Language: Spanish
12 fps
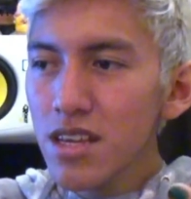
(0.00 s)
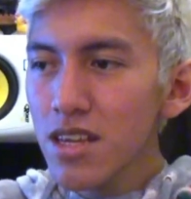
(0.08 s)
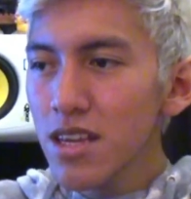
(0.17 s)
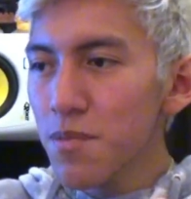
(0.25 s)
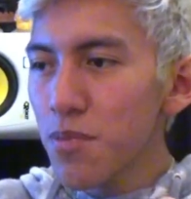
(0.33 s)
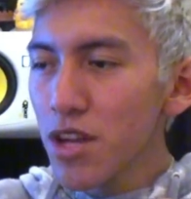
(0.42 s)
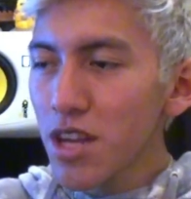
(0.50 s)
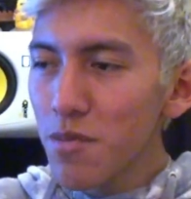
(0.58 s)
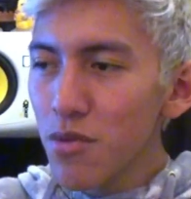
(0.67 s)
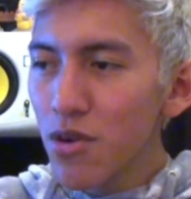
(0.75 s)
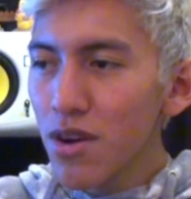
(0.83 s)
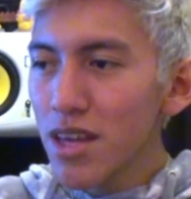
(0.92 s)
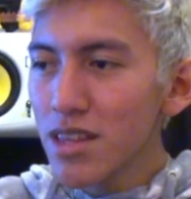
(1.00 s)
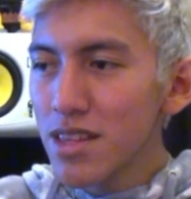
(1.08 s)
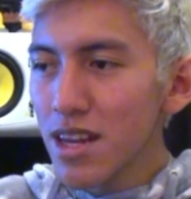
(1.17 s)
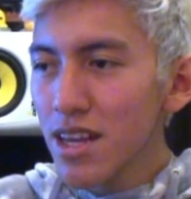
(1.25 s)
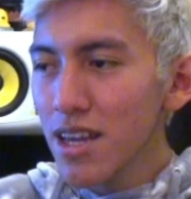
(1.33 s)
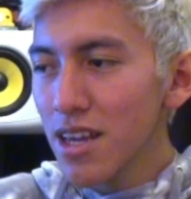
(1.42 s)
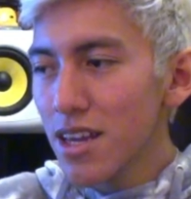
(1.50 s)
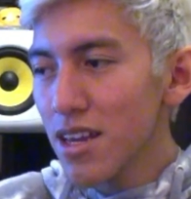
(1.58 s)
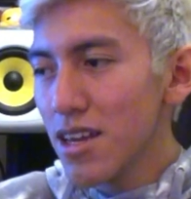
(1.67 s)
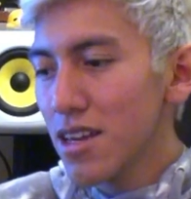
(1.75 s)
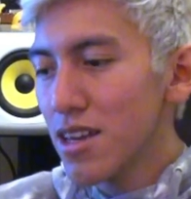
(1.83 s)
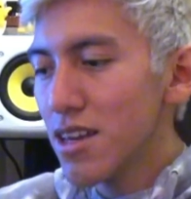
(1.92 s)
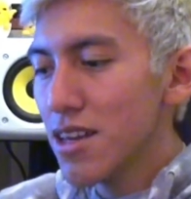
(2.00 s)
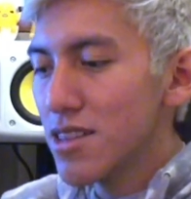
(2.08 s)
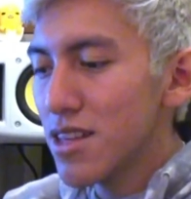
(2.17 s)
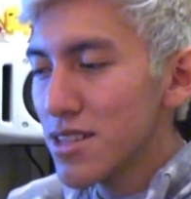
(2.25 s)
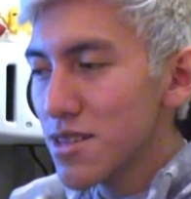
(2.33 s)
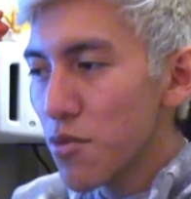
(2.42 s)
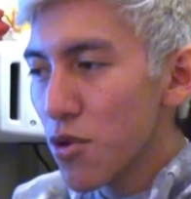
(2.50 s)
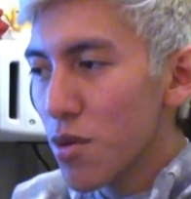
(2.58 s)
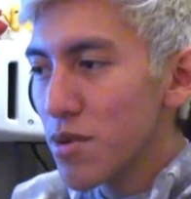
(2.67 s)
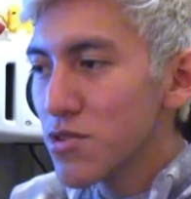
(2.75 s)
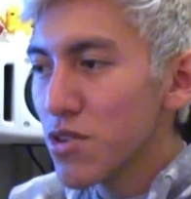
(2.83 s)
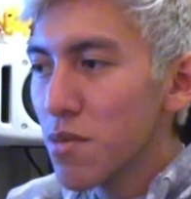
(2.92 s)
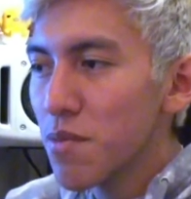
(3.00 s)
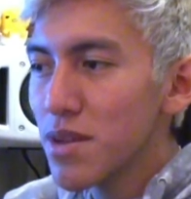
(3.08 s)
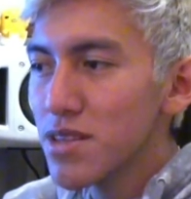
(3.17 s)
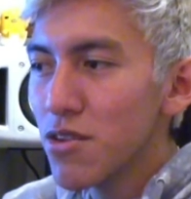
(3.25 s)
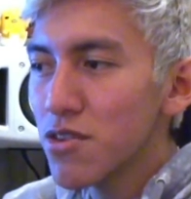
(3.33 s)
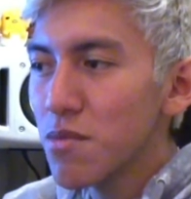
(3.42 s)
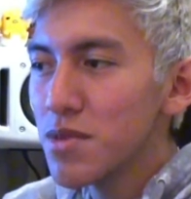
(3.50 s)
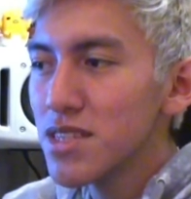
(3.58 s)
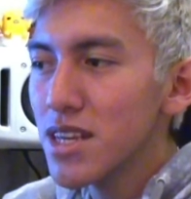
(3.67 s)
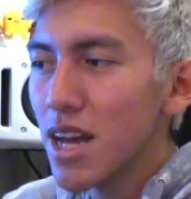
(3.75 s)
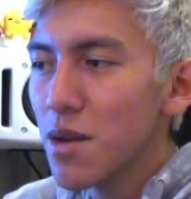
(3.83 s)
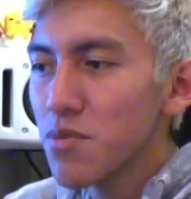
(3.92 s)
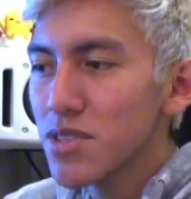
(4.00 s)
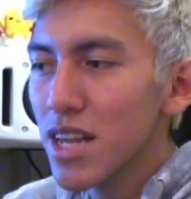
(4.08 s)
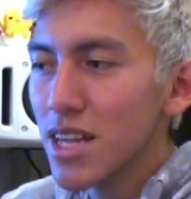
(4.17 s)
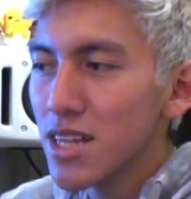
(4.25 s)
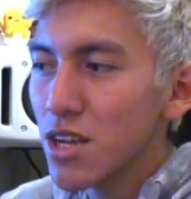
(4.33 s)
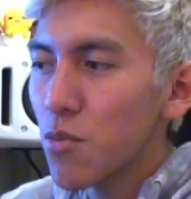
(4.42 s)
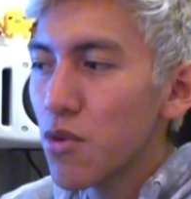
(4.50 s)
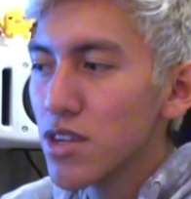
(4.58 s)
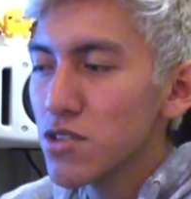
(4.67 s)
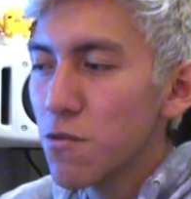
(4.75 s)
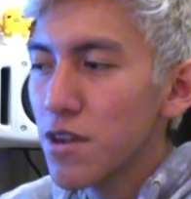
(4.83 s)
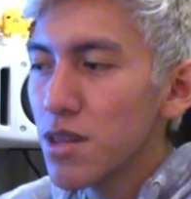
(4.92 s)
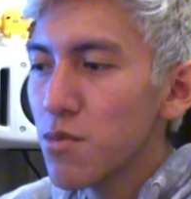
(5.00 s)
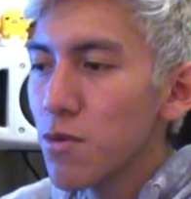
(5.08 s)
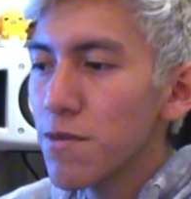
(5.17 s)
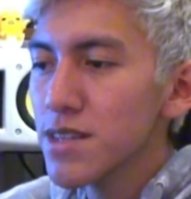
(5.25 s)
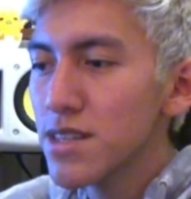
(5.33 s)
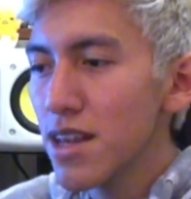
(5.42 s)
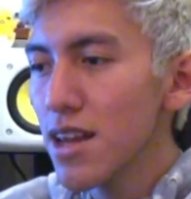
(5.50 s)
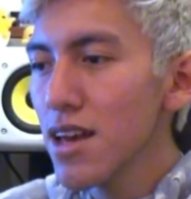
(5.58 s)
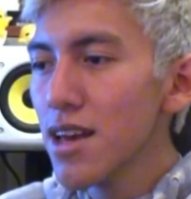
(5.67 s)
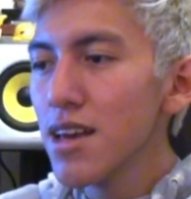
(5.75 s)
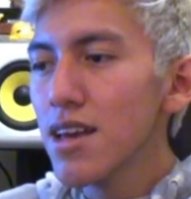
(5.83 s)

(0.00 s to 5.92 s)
Y por ejemplo, entre, entre esa programación que empezaron a investigar, pues la gente como que se ofende muy fácil.